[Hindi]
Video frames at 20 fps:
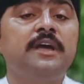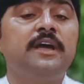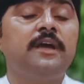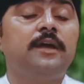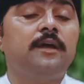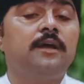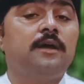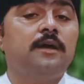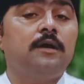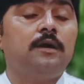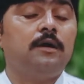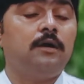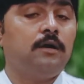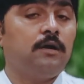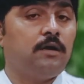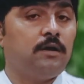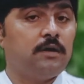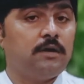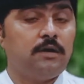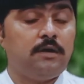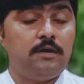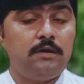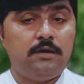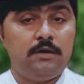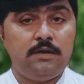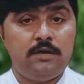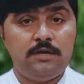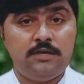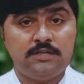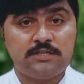है और
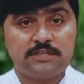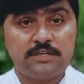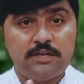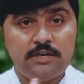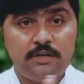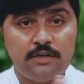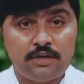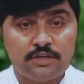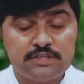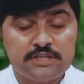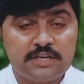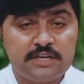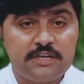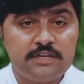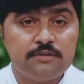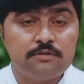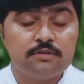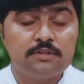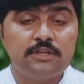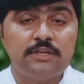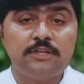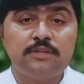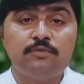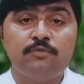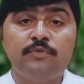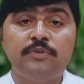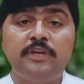इसकी लॉजिंग नहीं होती तो